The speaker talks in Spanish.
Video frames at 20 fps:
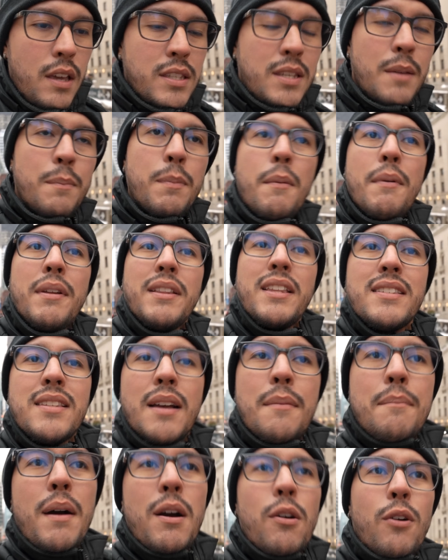simplemente
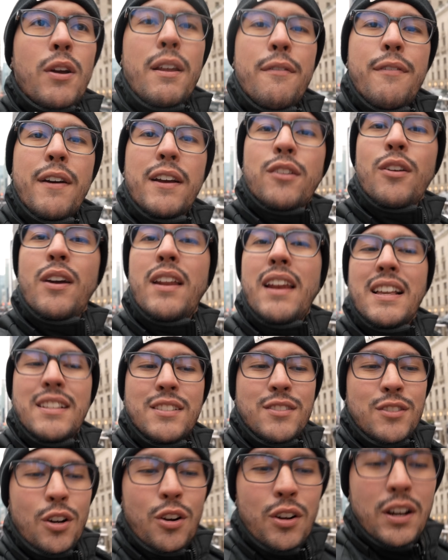están bajo el efecto de
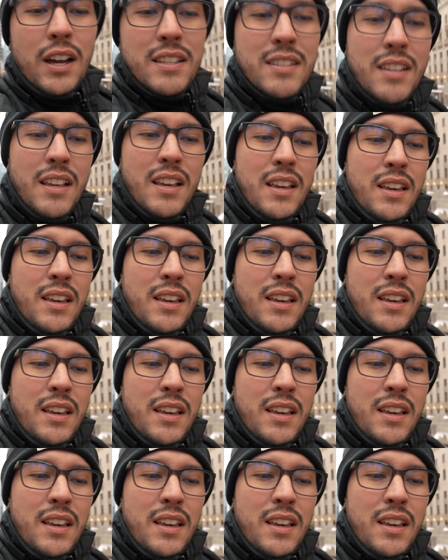las drogas